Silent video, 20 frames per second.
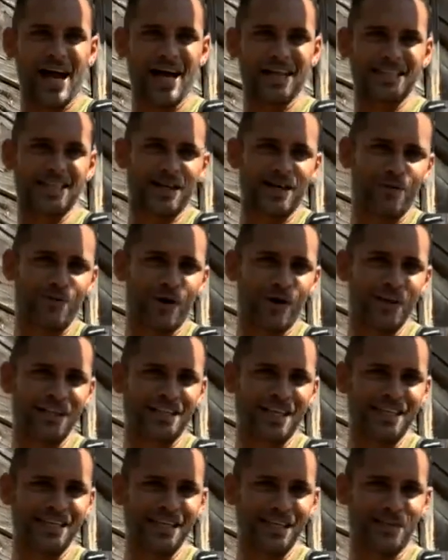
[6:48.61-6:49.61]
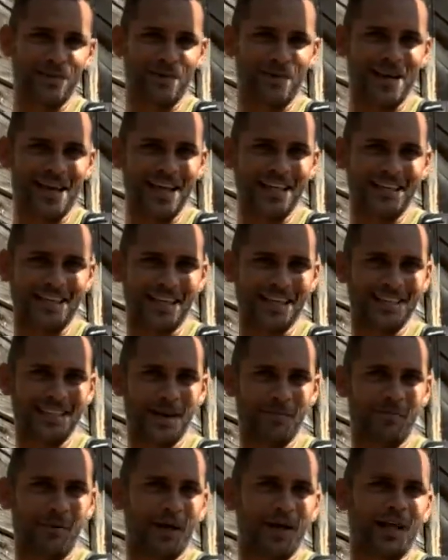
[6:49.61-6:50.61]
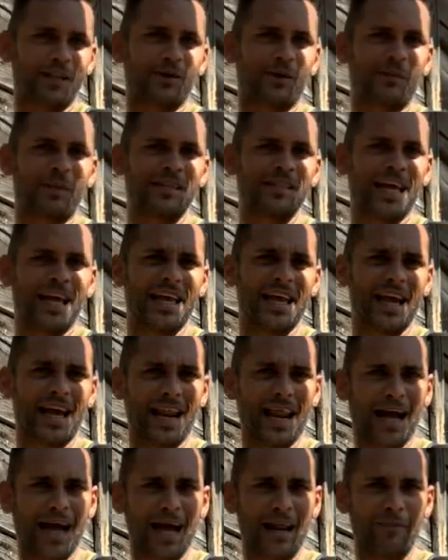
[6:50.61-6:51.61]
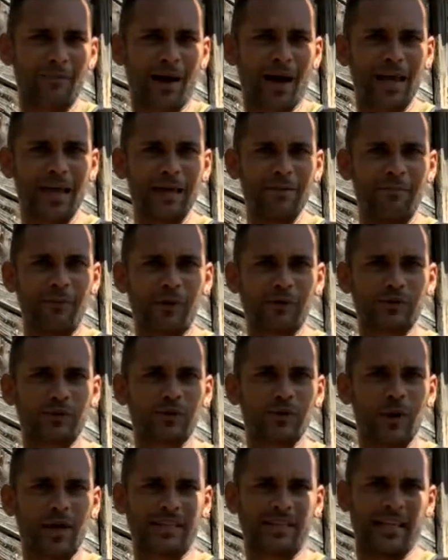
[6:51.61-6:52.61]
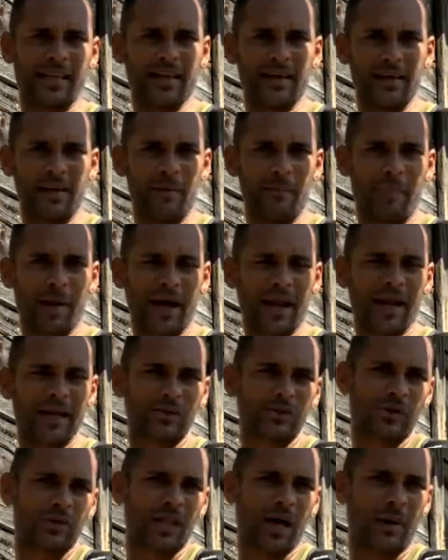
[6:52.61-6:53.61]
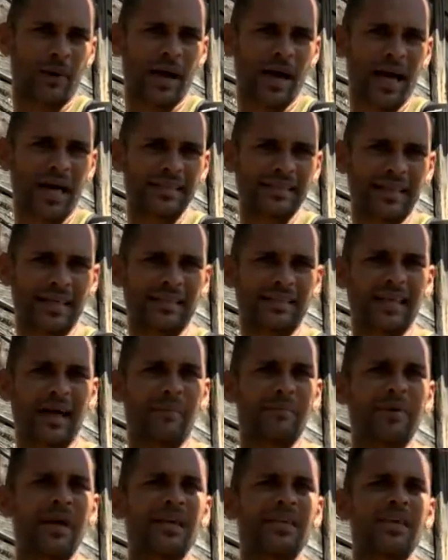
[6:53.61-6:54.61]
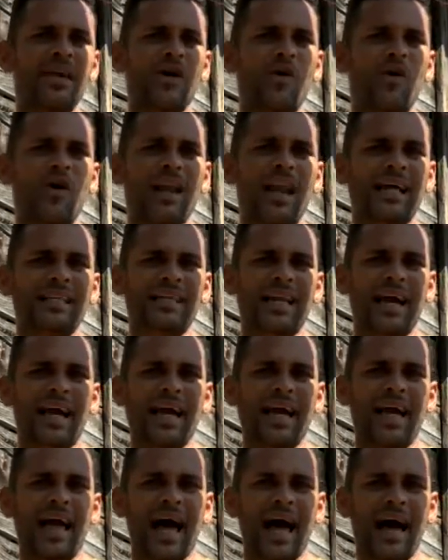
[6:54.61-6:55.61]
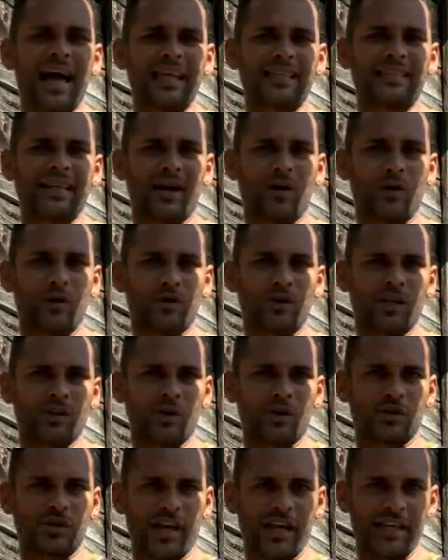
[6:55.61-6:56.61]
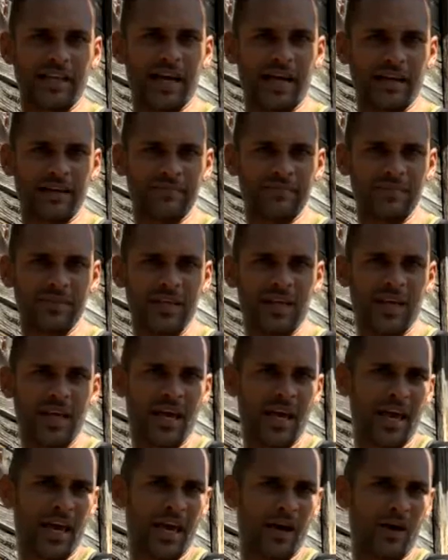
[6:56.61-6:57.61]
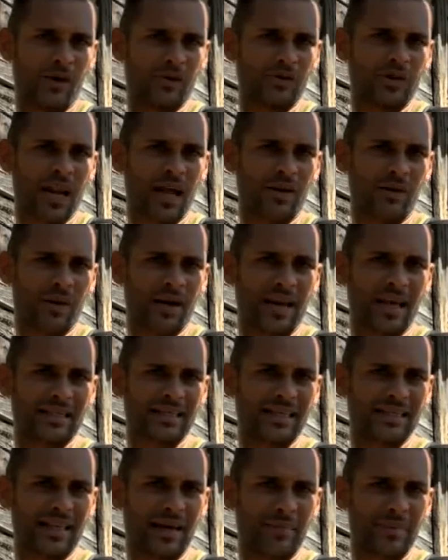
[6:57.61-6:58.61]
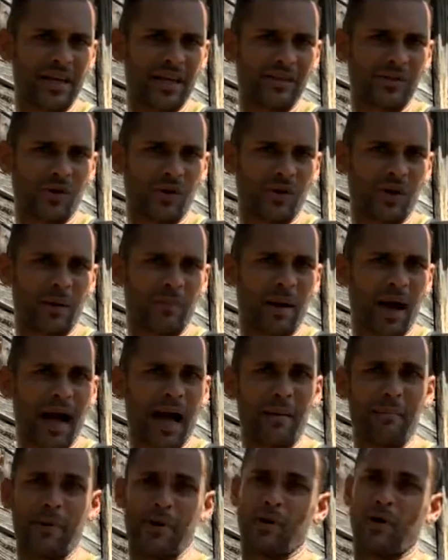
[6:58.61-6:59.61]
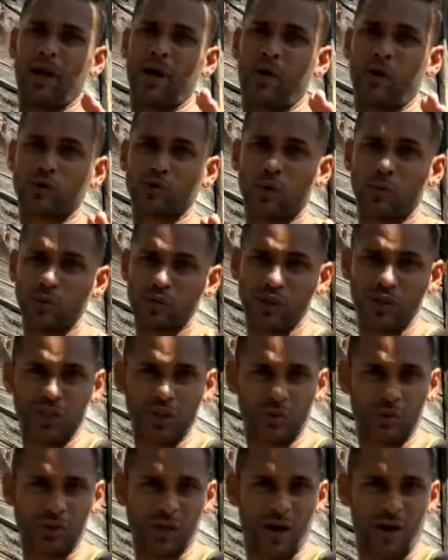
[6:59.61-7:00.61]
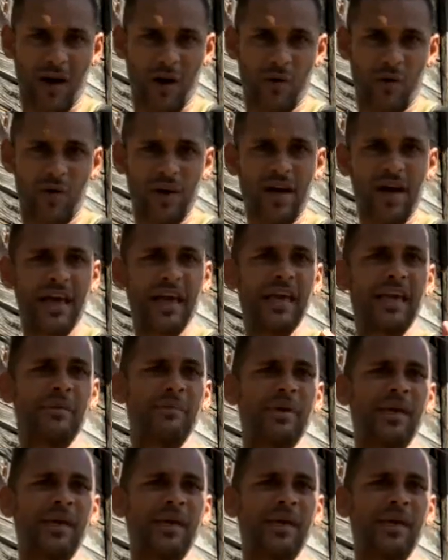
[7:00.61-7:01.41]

Así como dice el dicho, mi gente, después de la tormenta llega la calma y por suerte para estos navegantes también llegó el atraque a esta costa norteña. Encontraron el asentamiento del Bagá, pero les costó muchísimo trabajo. Y